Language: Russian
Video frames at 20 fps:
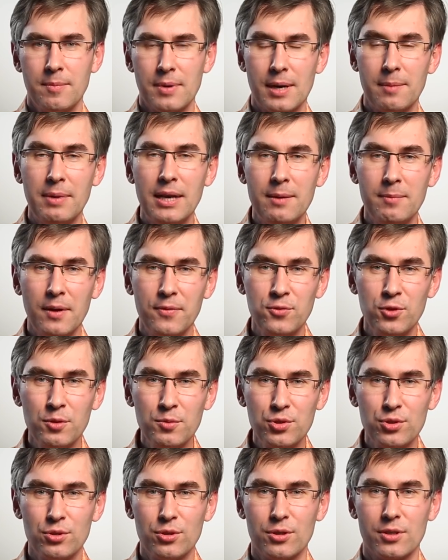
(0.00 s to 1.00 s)
Проблема в
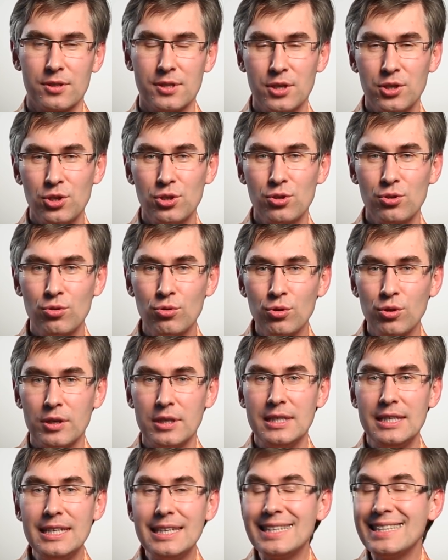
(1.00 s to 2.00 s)
том, что
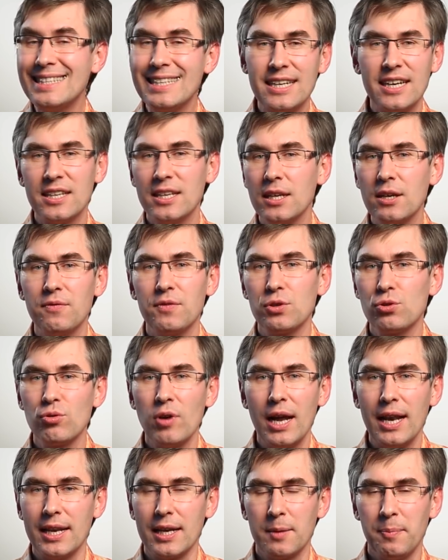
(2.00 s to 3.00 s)
зачастую нет никаких
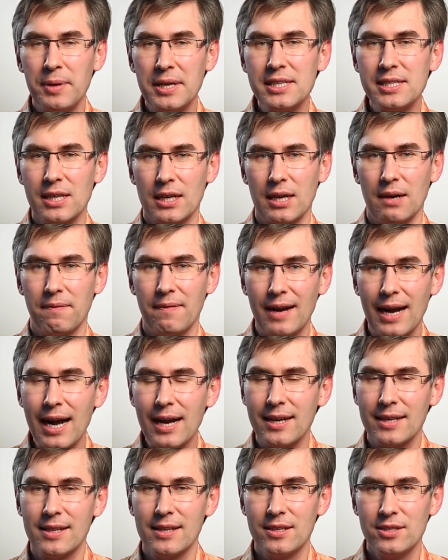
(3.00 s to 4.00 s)
визуальных признаков,
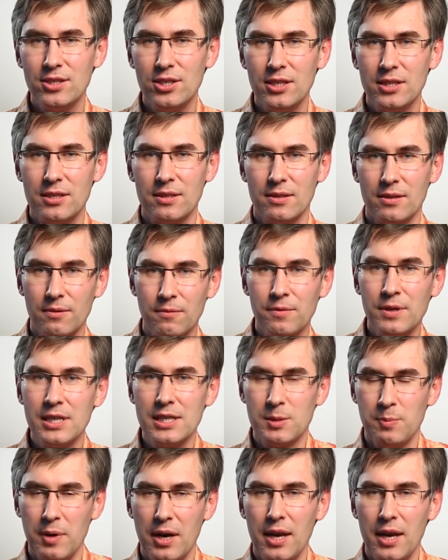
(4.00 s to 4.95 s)
как отличить выезд